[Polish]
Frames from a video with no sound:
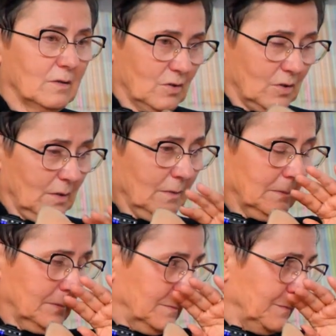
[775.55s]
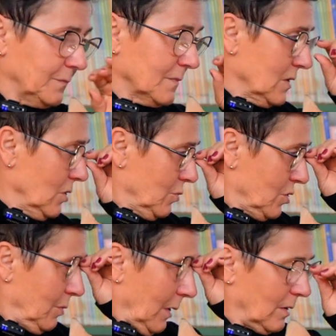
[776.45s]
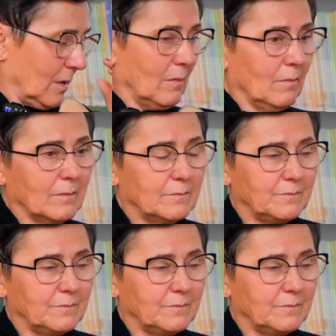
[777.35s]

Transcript: czy coś przypadkiem